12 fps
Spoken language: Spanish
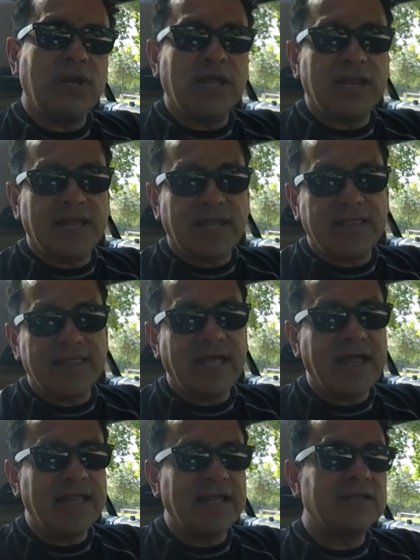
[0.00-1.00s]
la
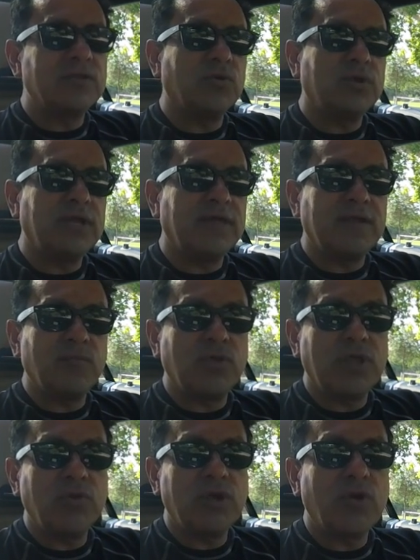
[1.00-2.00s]
legendaria historia del
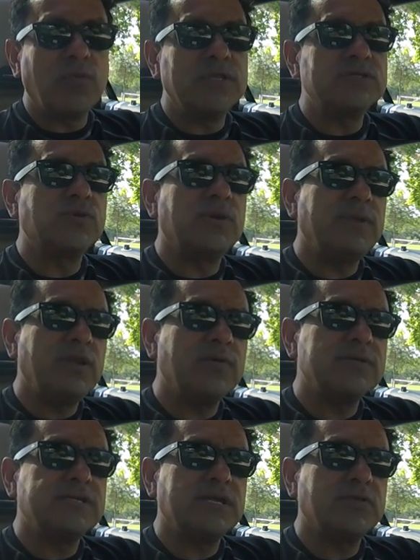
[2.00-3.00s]
modelo que comenzó en
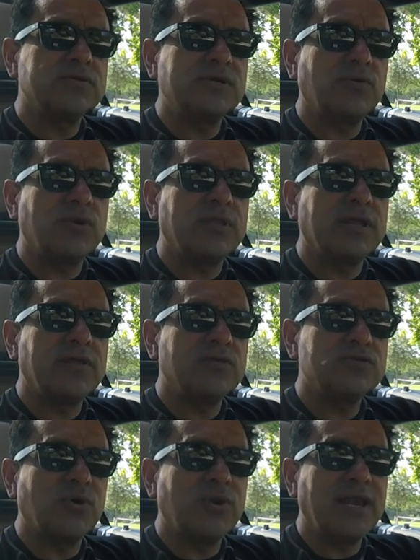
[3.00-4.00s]

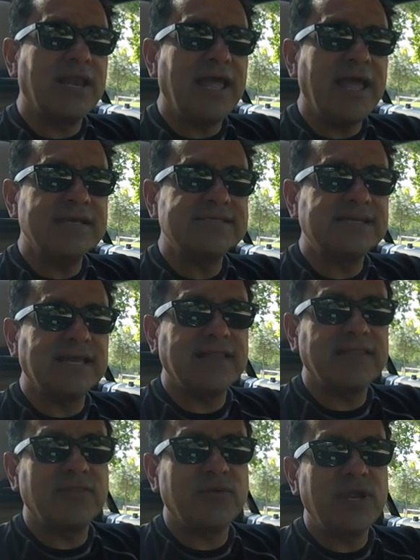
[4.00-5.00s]
1952 con el
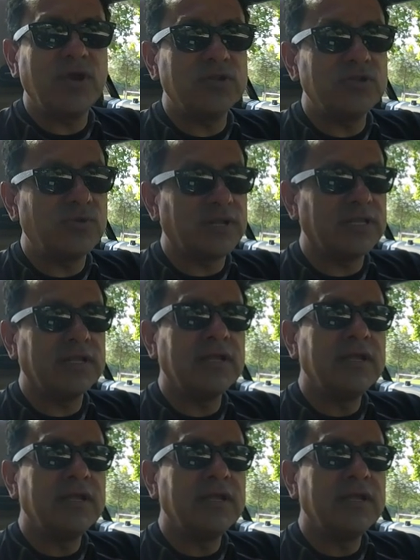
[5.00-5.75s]
SL300